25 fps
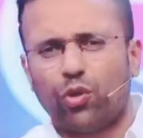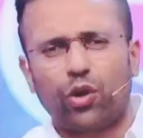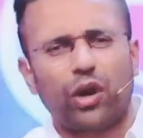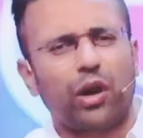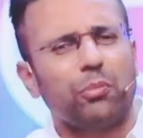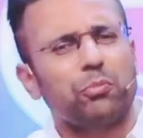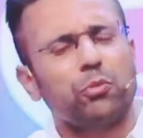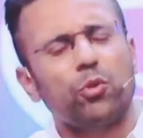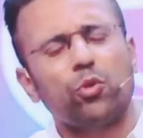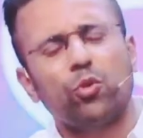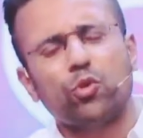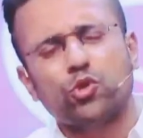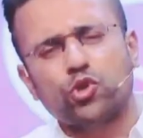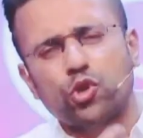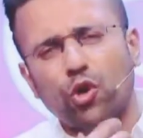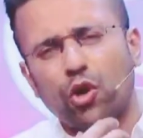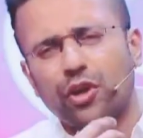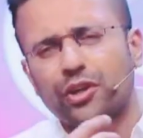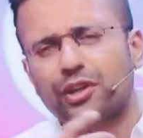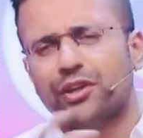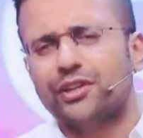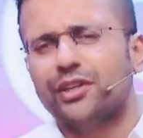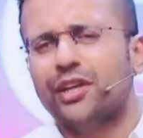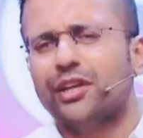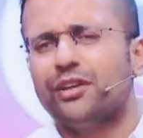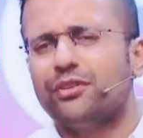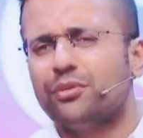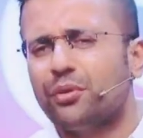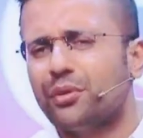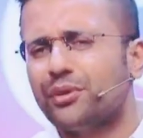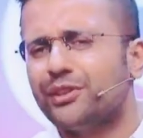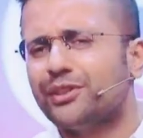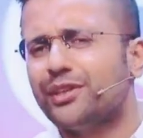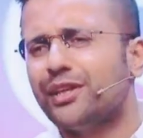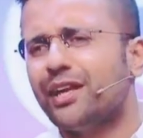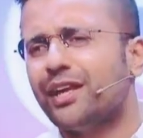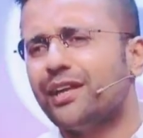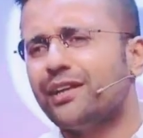और आपको कुछ और करने की
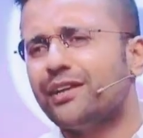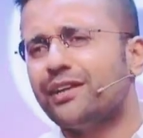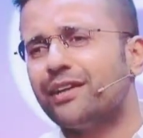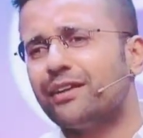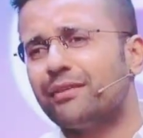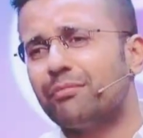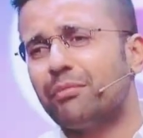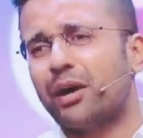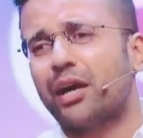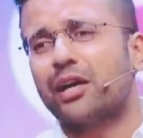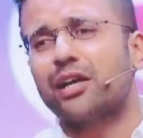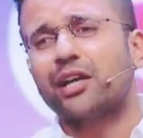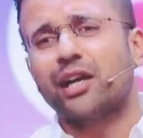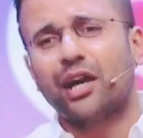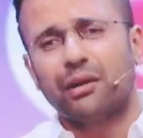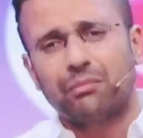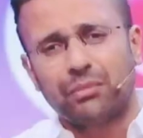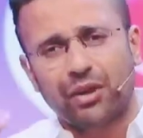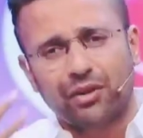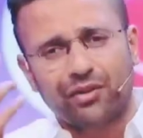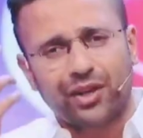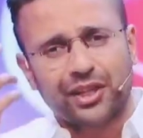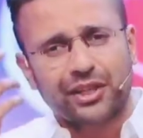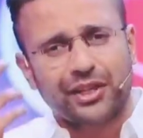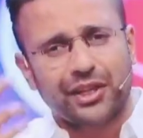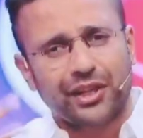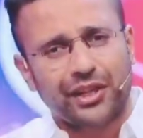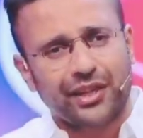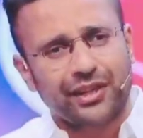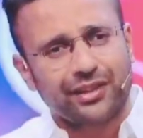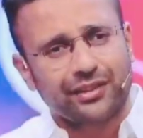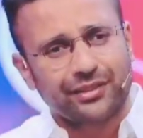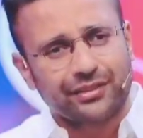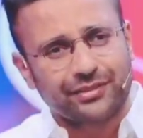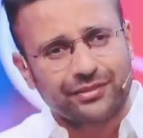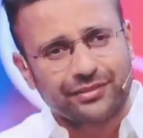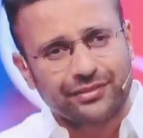जरूरत ही नहीं है बाकी काम भगवान करेगा